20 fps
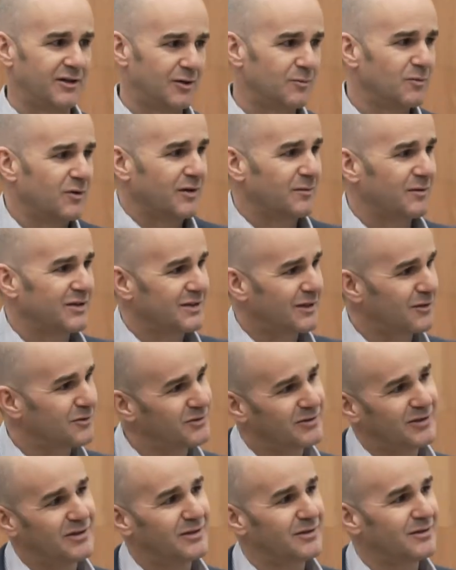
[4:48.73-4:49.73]
¿cómo que vas a
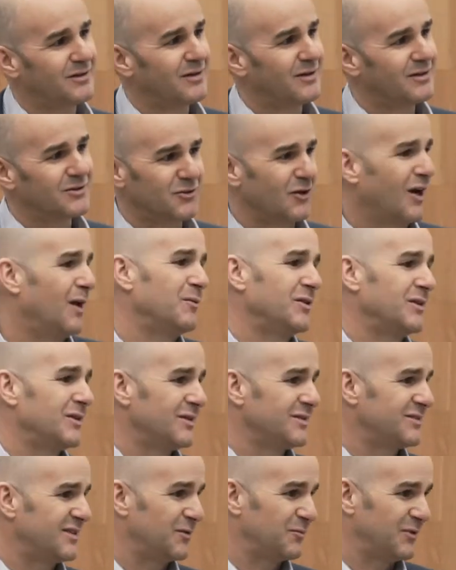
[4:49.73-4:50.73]
conseguir
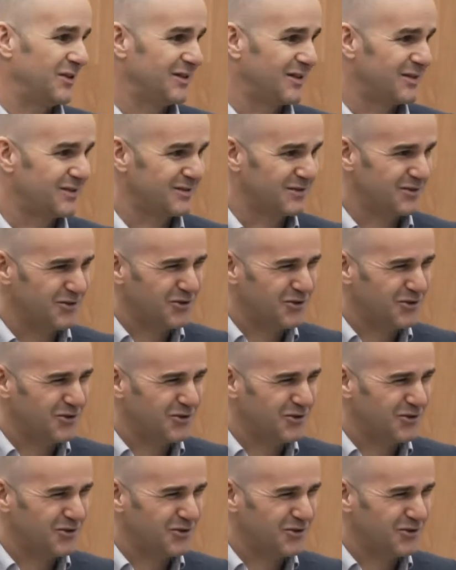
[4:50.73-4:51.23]
solamente estas ventas?